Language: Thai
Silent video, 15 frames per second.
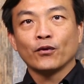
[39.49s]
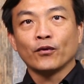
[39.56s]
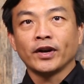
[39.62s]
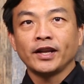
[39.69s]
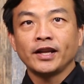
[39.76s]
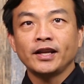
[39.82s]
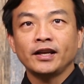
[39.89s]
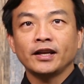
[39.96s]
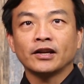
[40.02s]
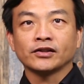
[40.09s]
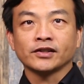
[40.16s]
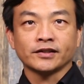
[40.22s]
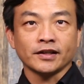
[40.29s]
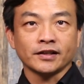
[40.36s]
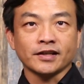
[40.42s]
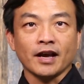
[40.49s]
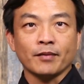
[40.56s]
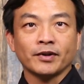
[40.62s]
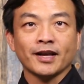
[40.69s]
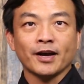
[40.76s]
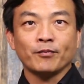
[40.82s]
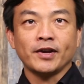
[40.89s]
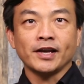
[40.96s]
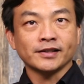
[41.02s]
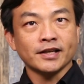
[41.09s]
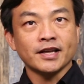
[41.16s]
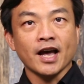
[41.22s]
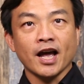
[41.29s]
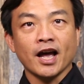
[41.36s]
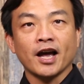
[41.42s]
วันนี้เราจะศึกษาพระธรรมอิส
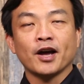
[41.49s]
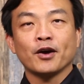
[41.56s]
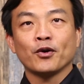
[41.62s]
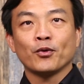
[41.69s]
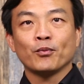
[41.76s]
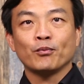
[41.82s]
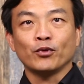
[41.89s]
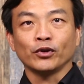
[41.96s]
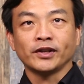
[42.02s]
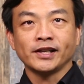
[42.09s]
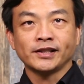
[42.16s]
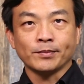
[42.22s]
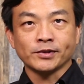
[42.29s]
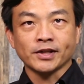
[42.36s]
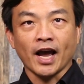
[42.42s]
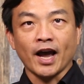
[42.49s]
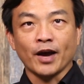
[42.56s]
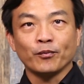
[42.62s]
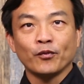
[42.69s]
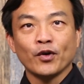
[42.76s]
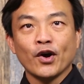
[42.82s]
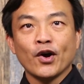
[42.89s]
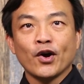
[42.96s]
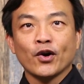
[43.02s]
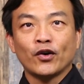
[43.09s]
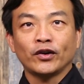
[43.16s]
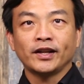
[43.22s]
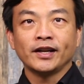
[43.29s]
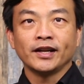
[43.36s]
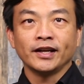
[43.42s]
ยาห์บทที่13ข้
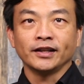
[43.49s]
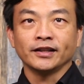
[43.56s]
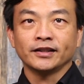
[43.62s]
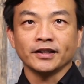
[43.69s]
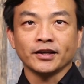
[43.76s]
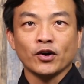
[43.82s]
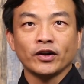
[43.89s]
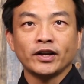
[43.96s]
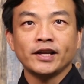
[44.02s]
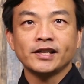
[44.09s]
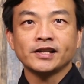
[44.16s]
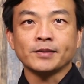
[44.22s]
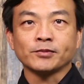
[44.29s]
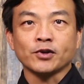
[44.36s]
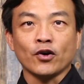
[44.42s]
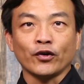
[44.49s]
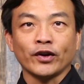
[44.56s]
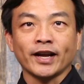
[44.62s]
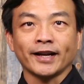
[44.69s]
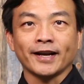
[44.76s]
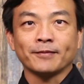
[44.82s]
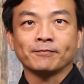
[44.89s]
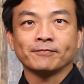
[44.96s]
อที่1ถึงข้อที่22ด้วยกัน